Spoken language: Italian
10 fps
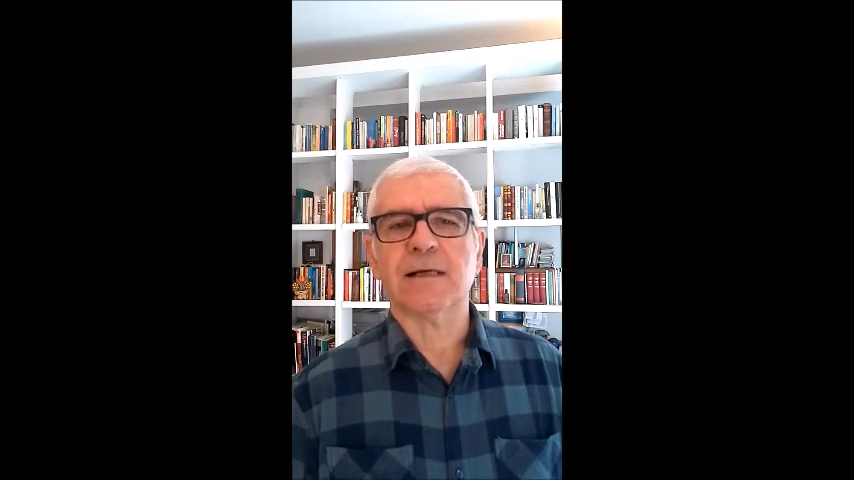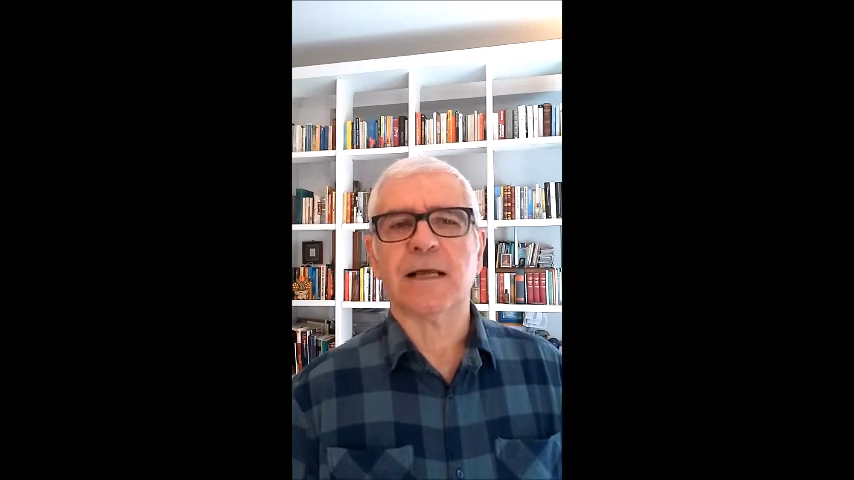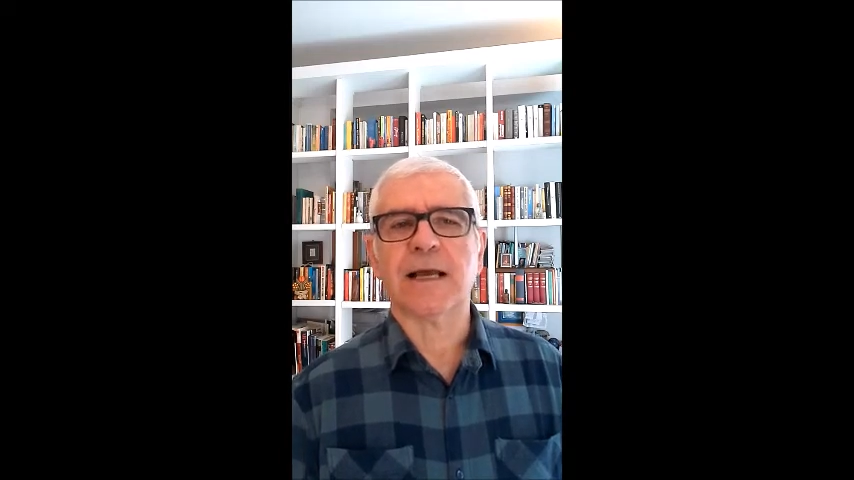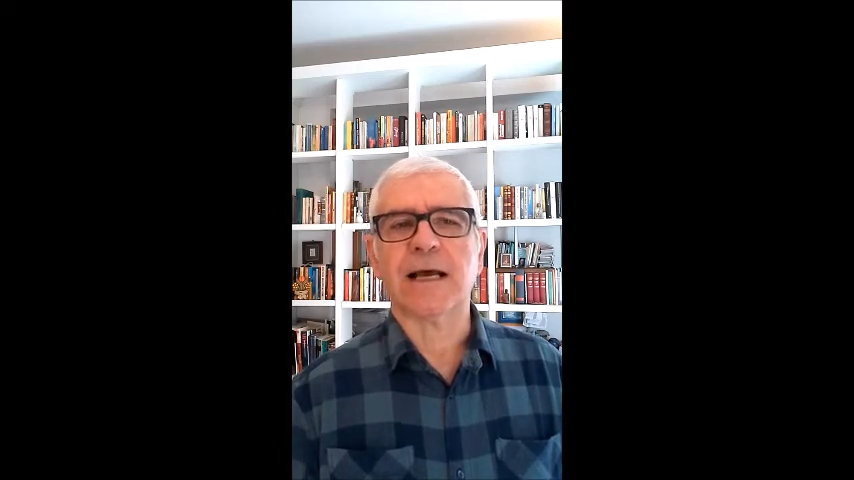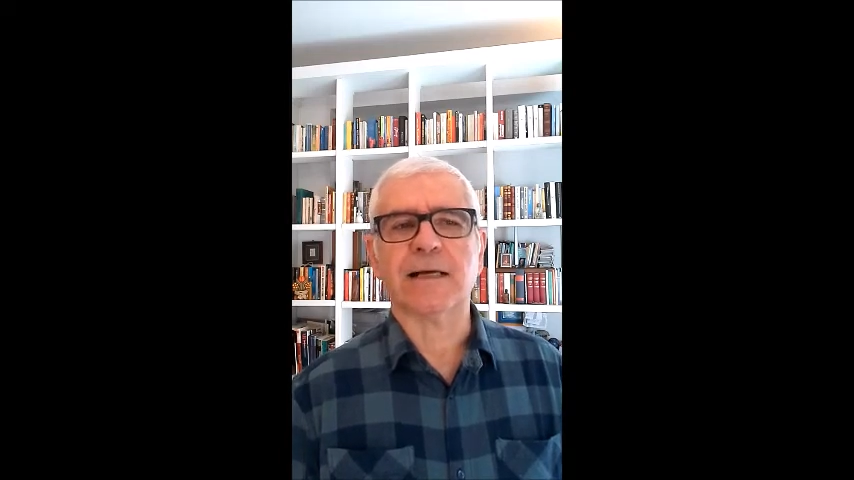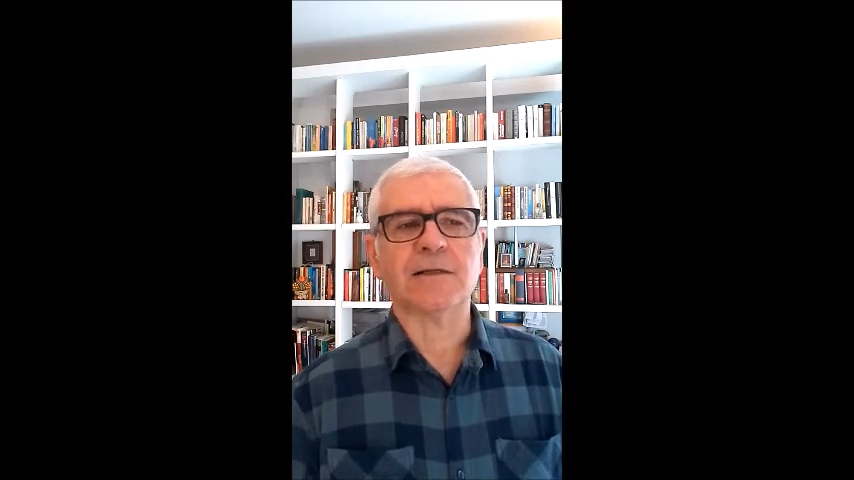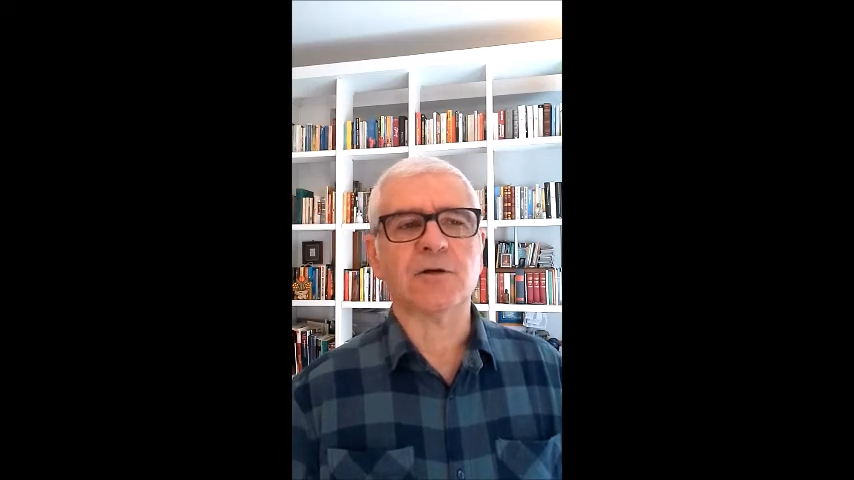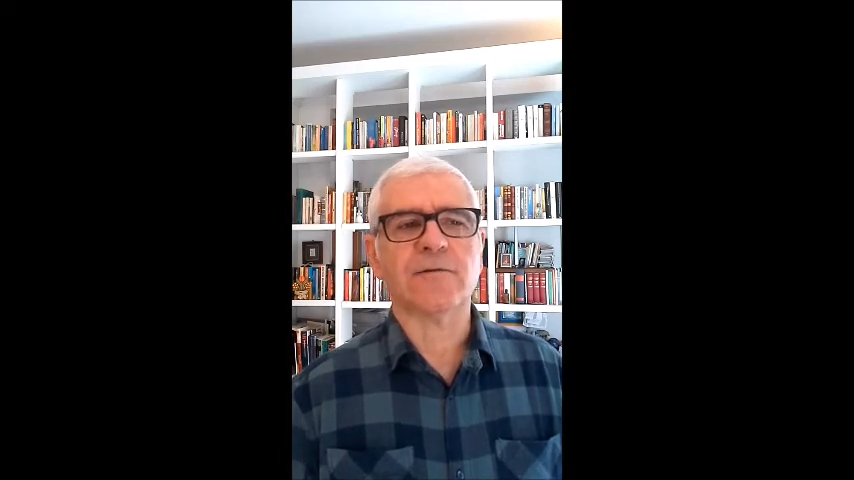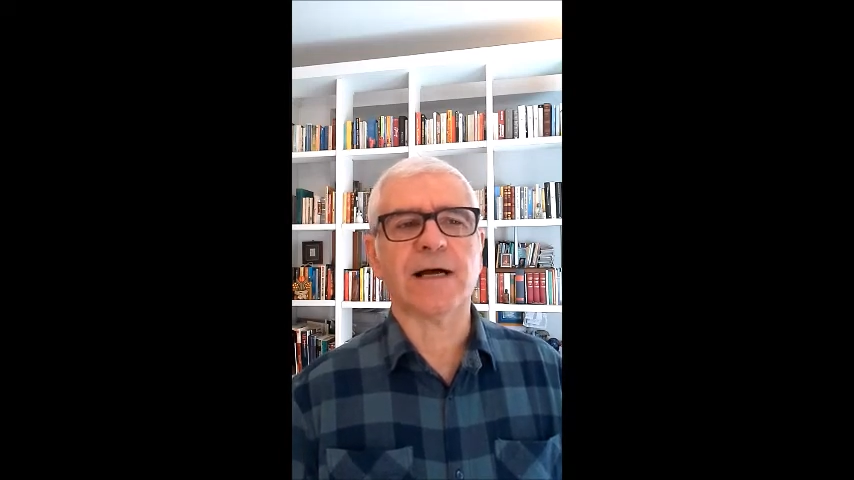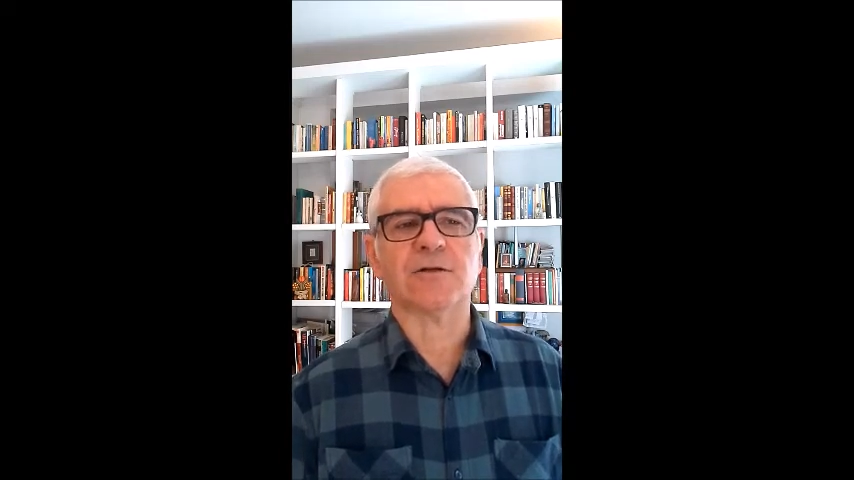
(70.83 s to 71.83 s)
che ha
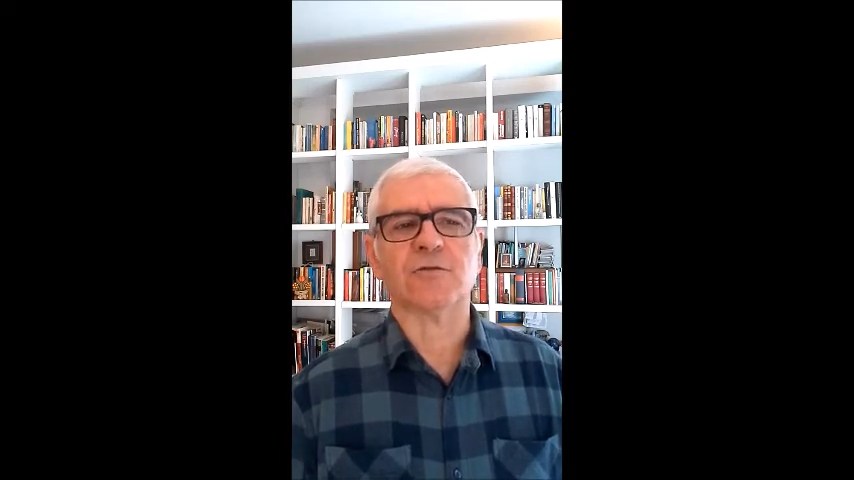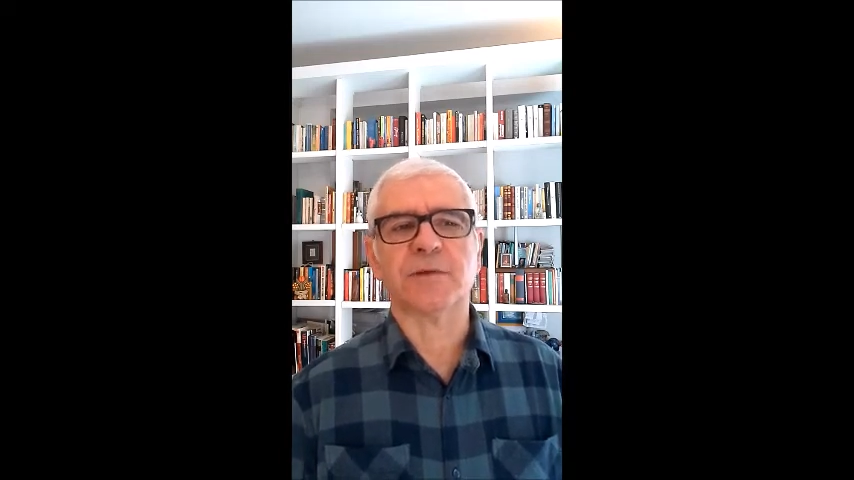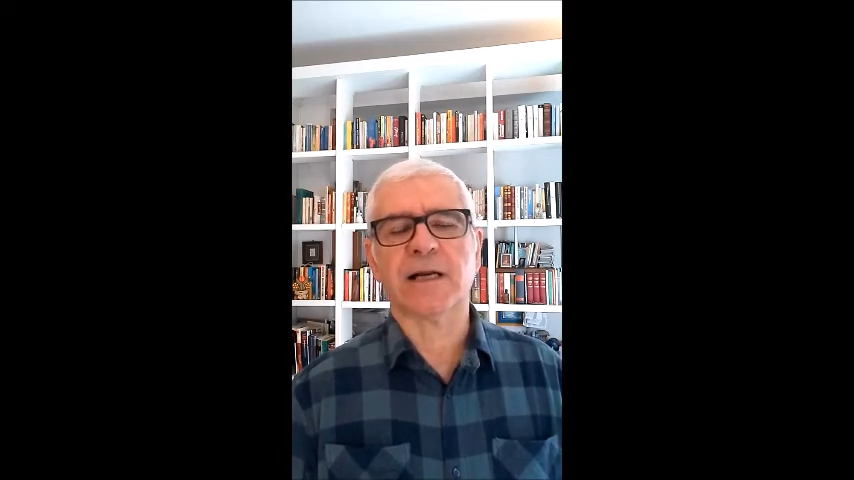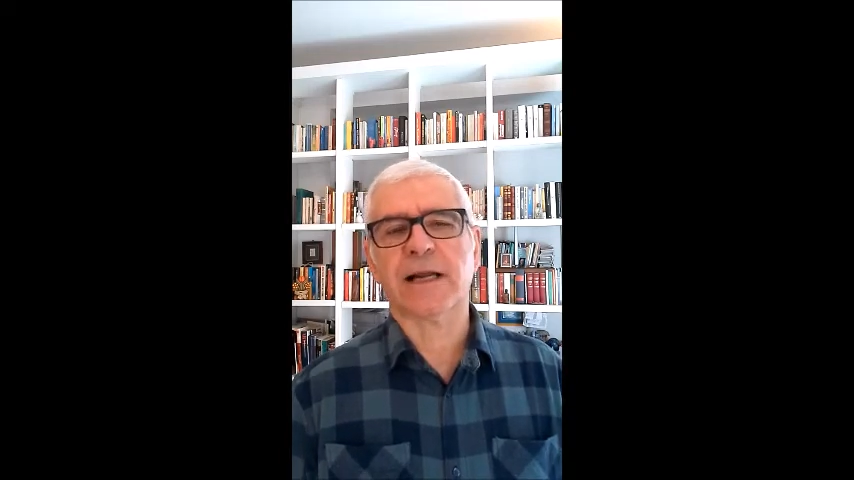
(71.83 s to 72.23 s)
ritrovato per